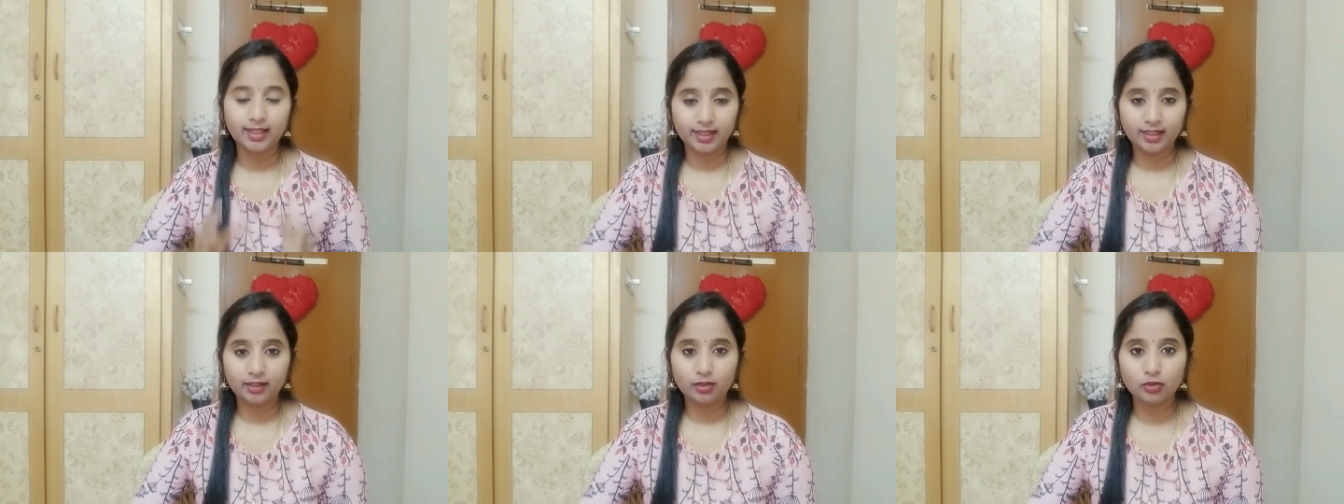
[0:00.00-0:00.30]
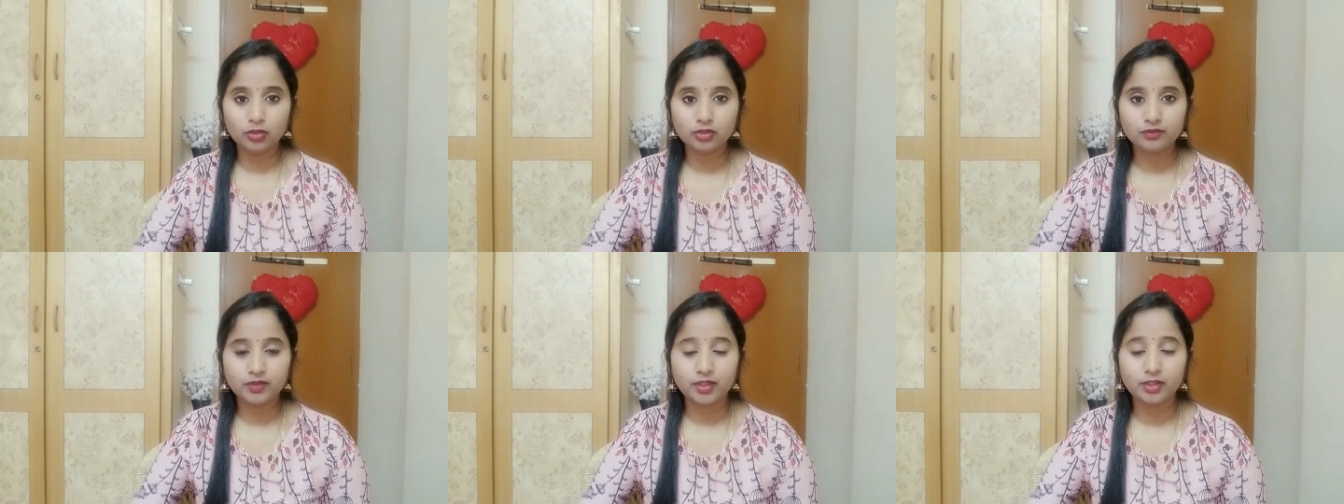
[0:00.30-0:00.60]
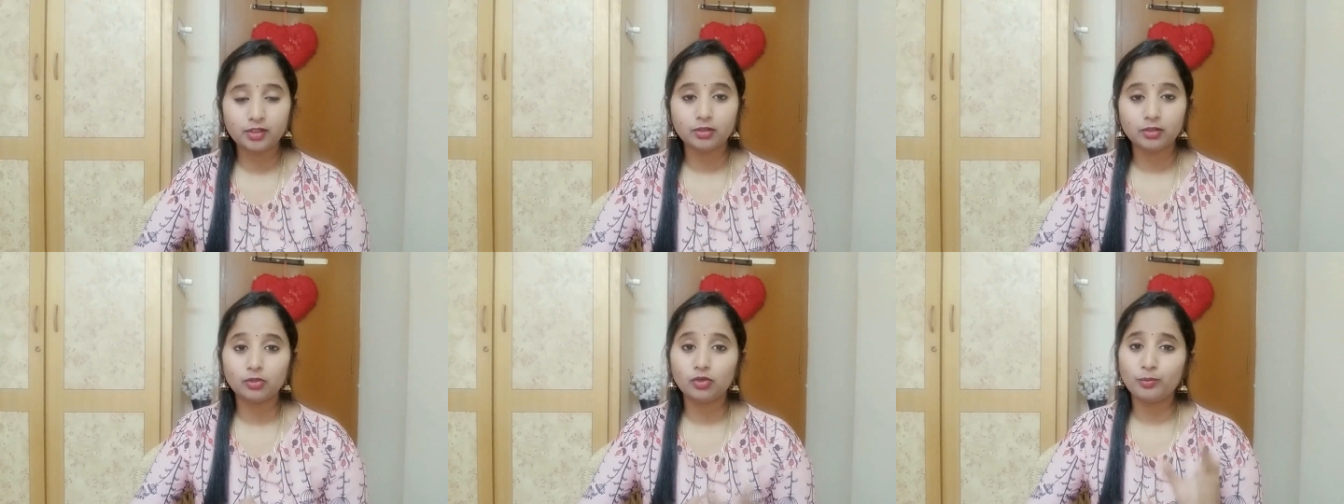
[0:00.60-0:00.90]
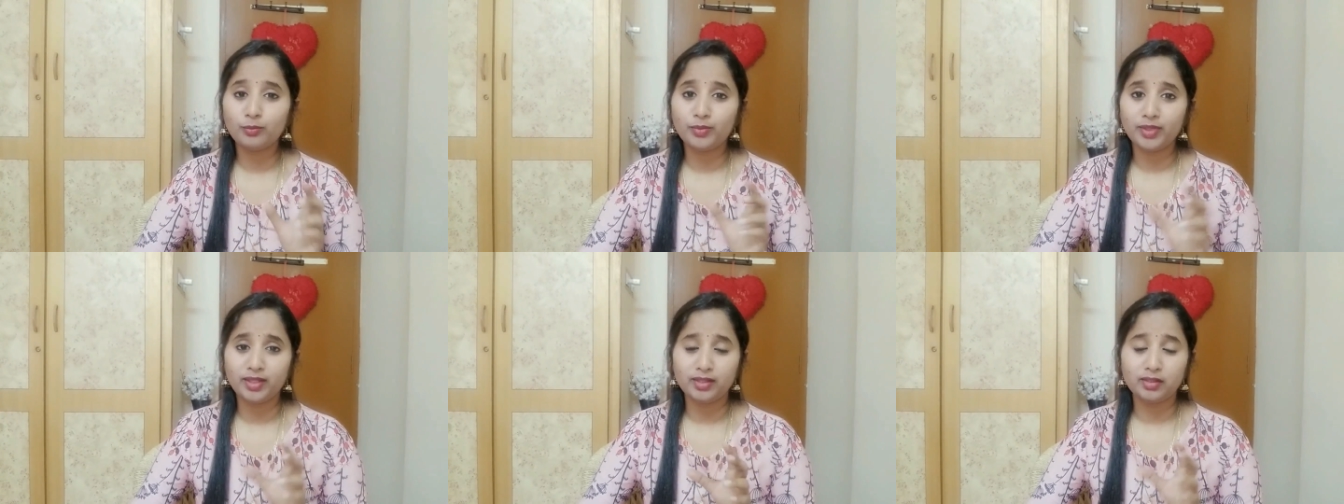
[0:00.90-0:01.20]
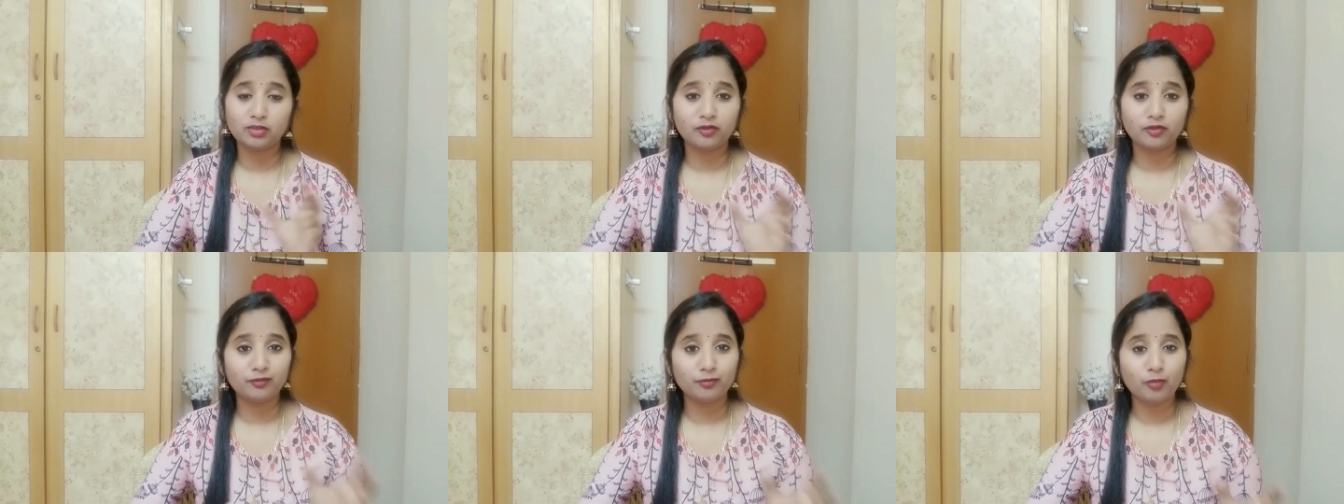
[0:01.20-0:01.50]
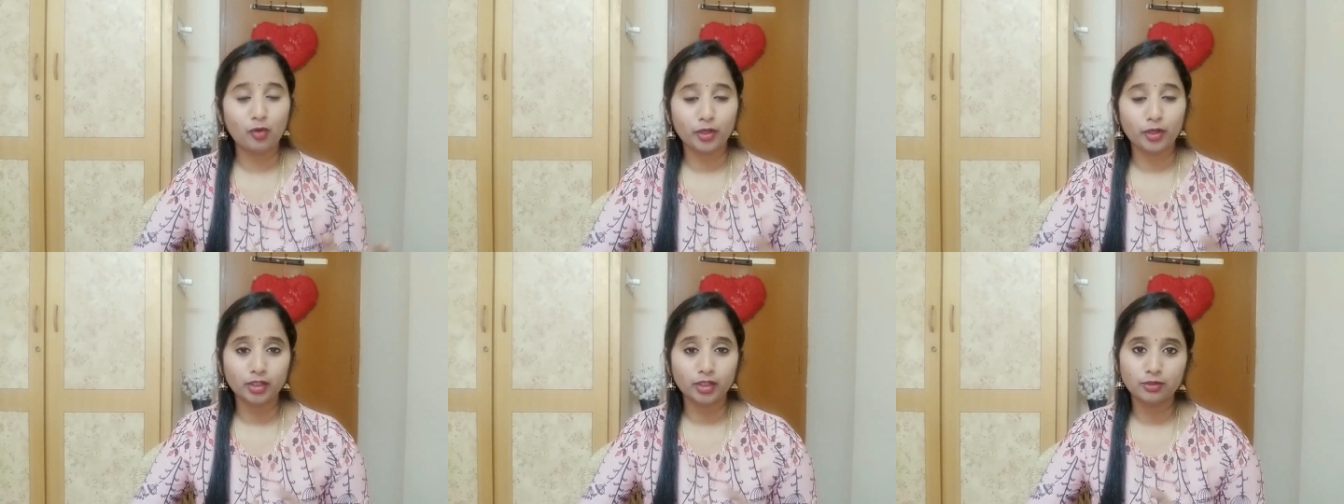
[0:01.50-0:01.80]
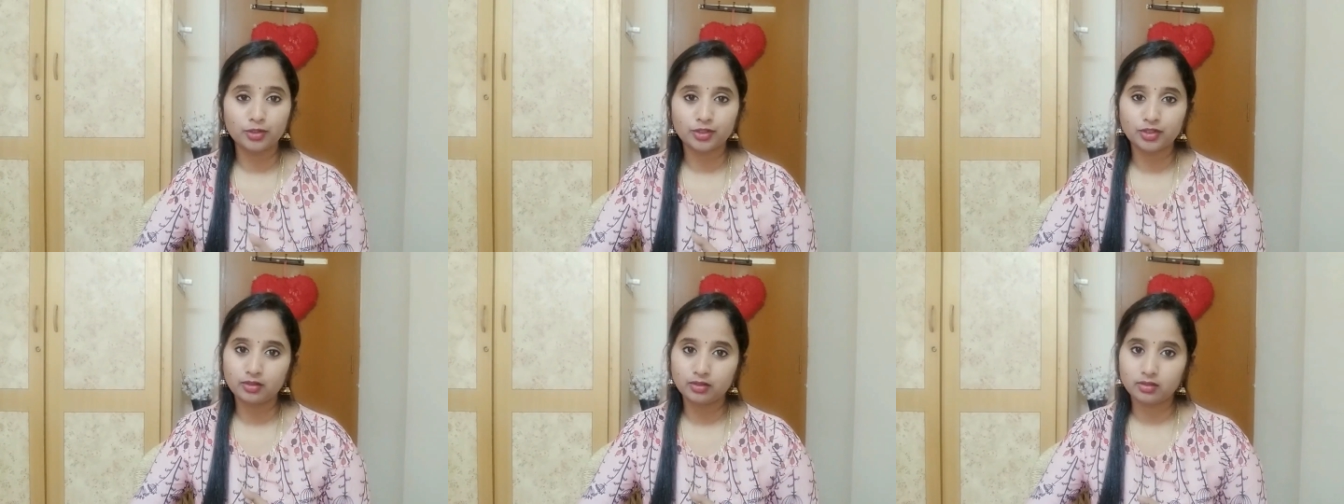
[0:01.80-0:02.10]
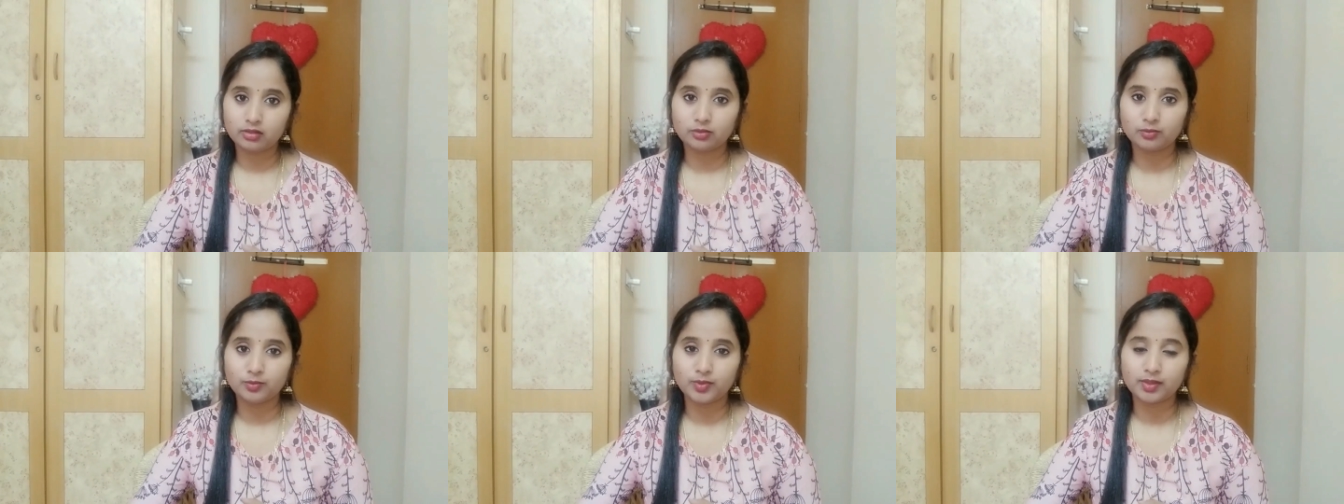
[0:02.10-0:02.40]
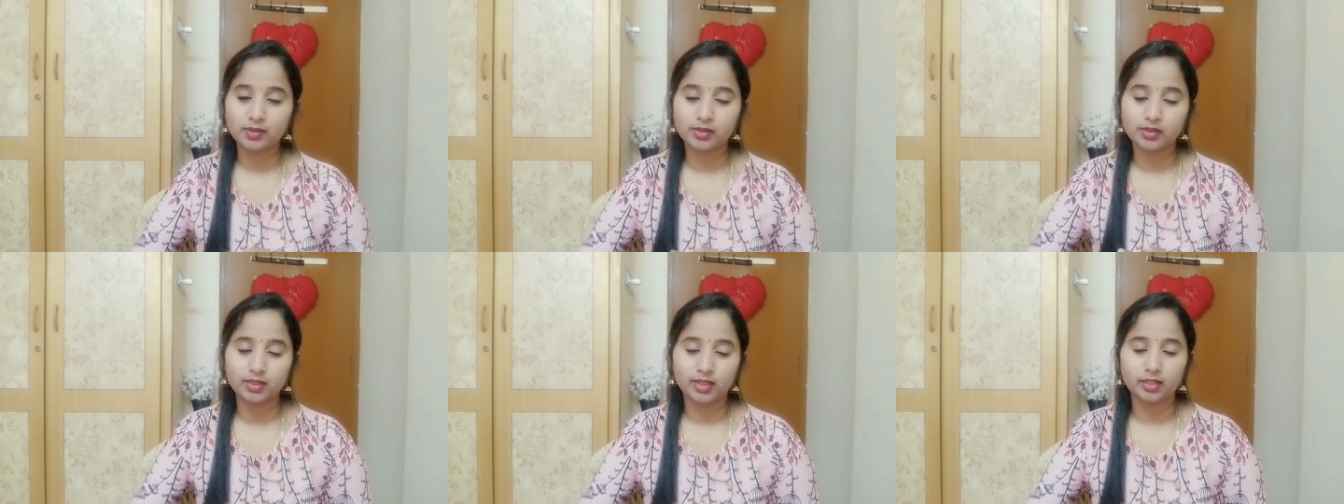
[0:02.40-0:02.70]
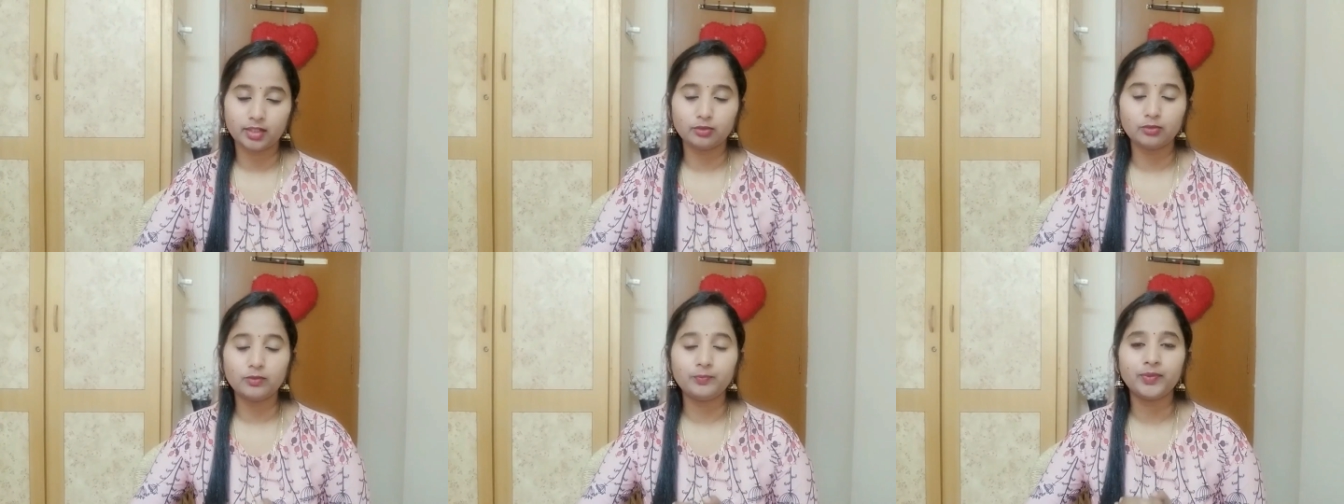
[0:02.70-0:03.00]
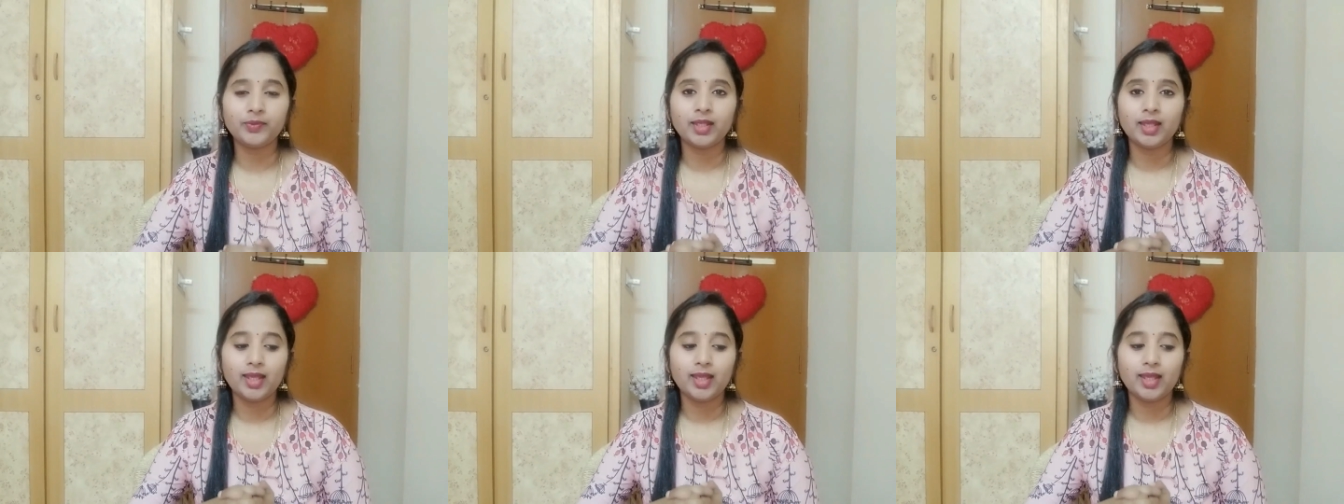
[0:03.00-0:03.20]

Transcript: ఈరోజు వీడియోలో బెస్ట్ ఆఫ్ బాడీ లోషన్స్ చూపిస్తున్నాను